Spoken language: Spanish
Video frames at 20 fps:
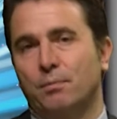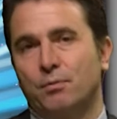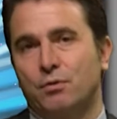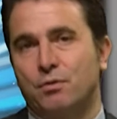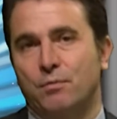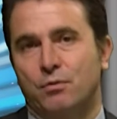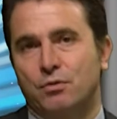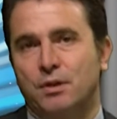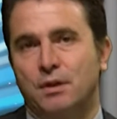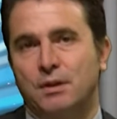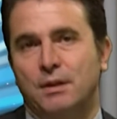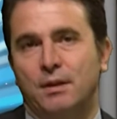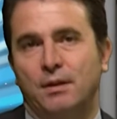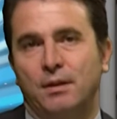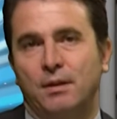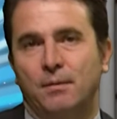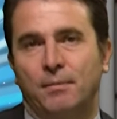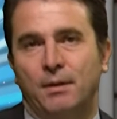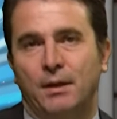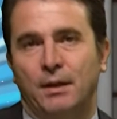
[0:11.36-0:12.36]
del próximo 6 de
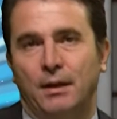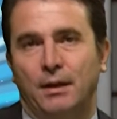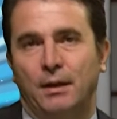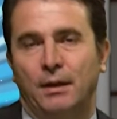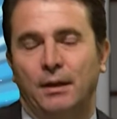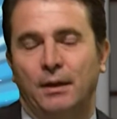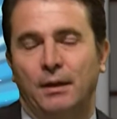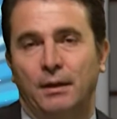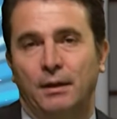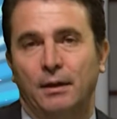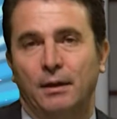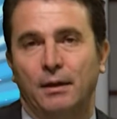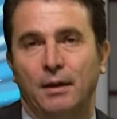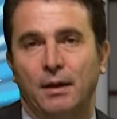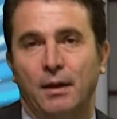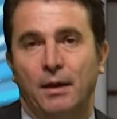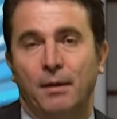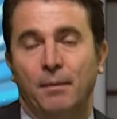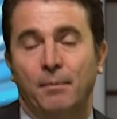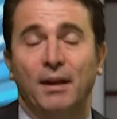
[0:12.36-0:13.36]
diciembre en
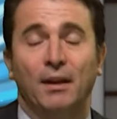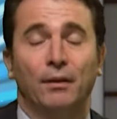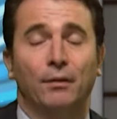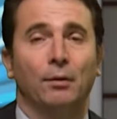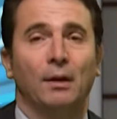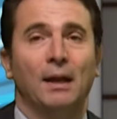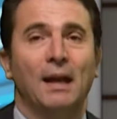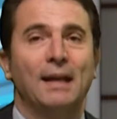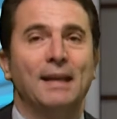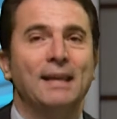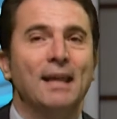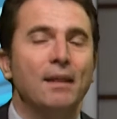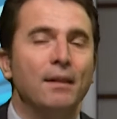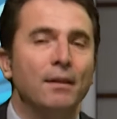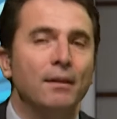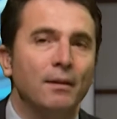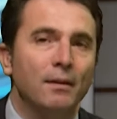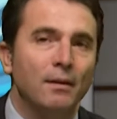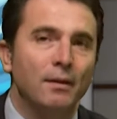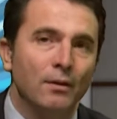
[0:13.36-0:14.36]
Venezuela y ha
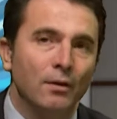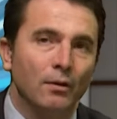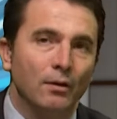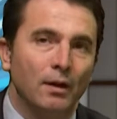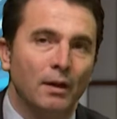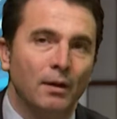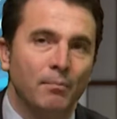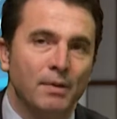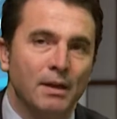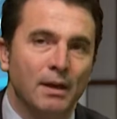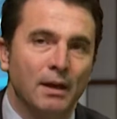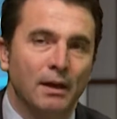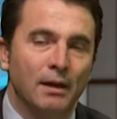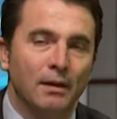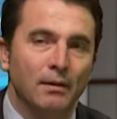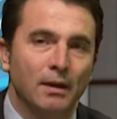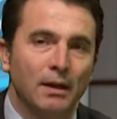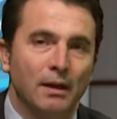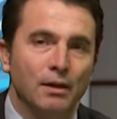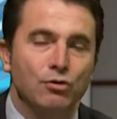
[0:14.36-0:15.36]
decidido enviar
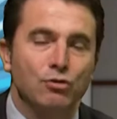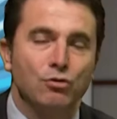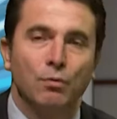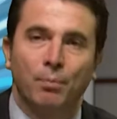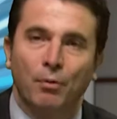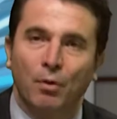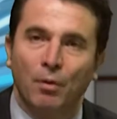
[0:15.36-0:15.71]
su